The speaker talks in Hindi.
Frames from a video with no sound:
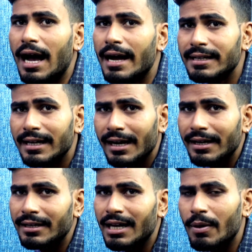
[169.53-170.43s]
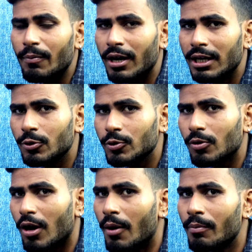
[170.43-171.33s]
आ जाएगा इंडिया में पहले
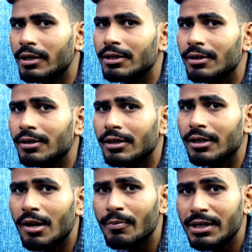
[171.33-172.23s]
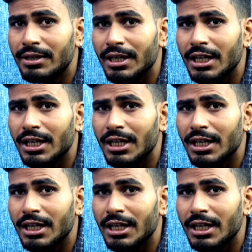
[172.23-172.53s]
दोस्तों हम रियलमी